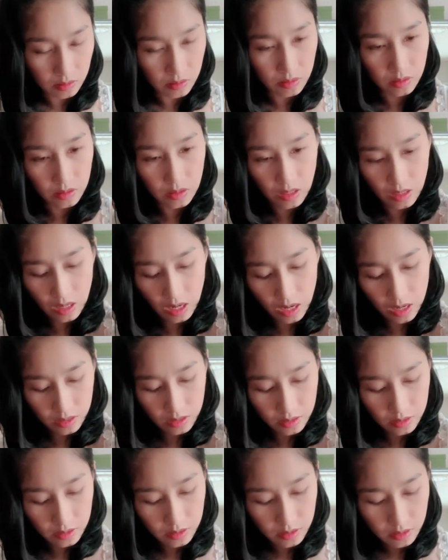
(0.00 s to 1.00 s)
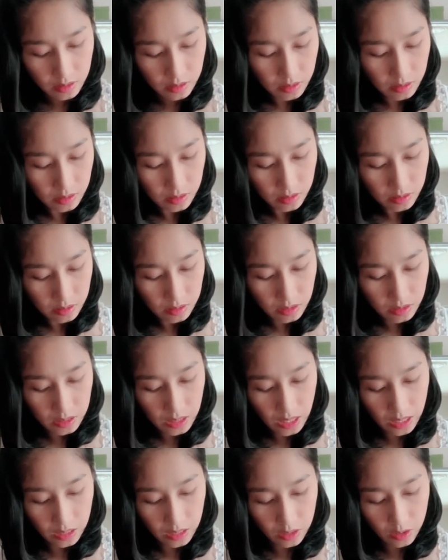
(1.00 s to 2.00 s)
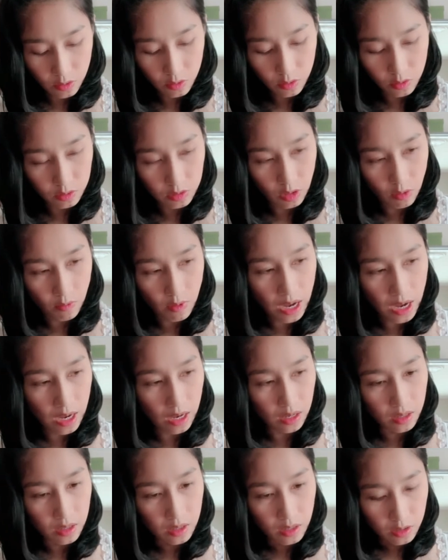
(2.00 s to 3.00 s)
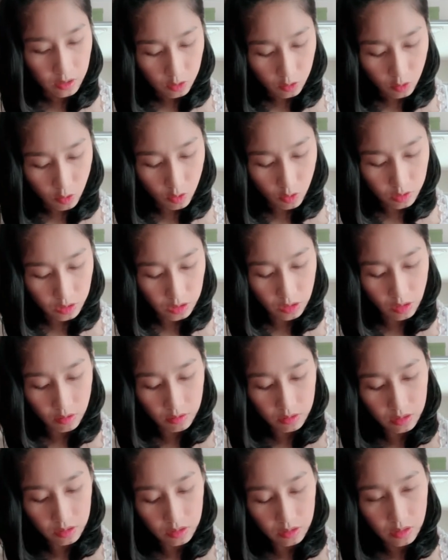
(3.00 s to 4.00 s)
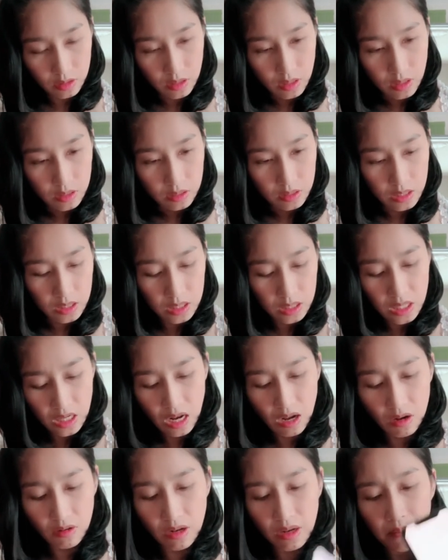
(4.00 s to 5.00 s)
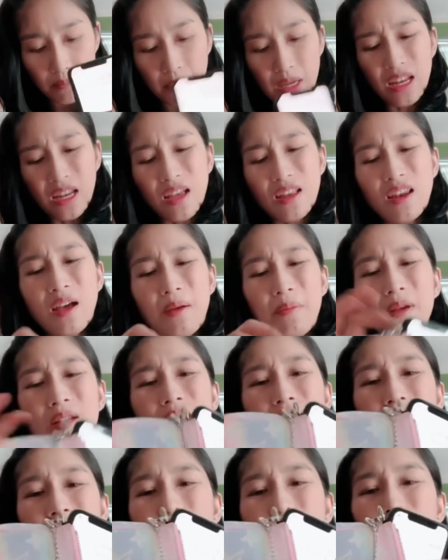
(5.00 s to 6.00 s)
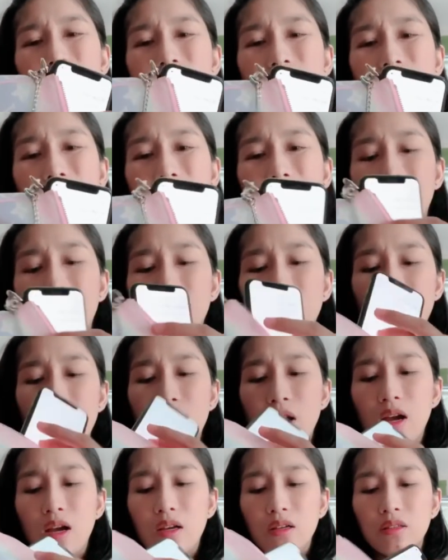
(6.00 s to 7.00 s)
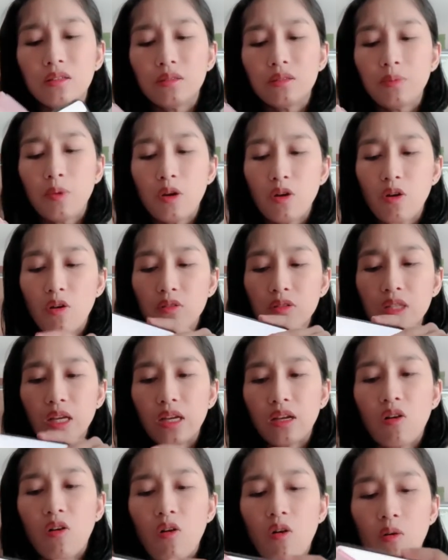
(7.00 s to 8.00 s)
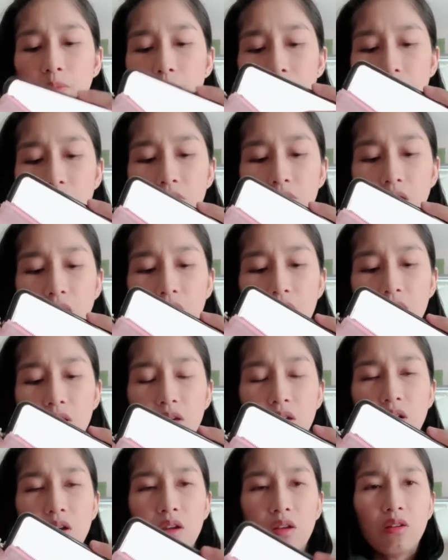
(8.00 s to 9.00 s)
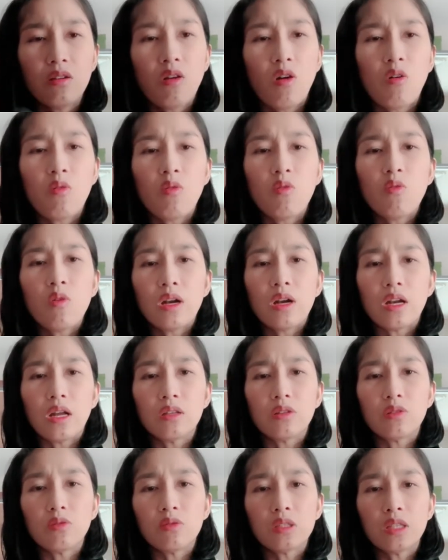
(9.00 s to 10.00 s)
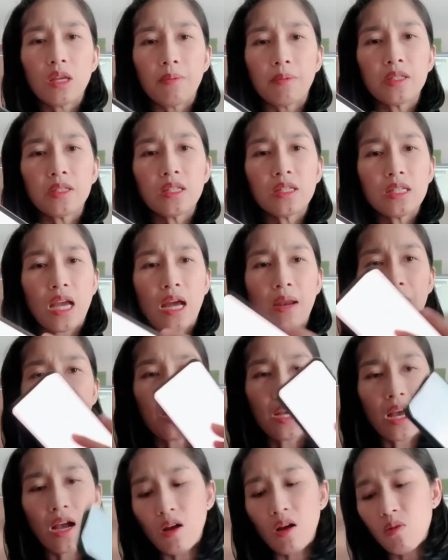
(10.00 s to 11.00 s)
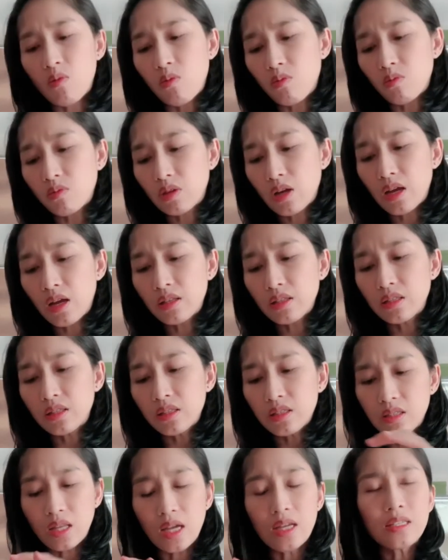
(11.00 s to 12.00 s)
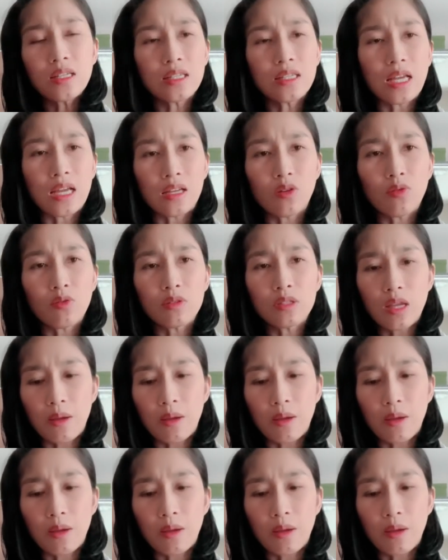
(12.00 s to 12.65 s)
เดี๋ยวนะจะใส่ให้ดูแต่ว่าทุกคนจะต้องจริงๆแล้วไม่แนะนำให้ใส่โทรศัพท์นะเพราะว่าคือพอน้องใส่ของไปแล้วเนี่ยน้องอ้วนอะโทรศัพท์ก็จะยัดไม่เข้า ถ้าถ้าจะใส่โทรศัพ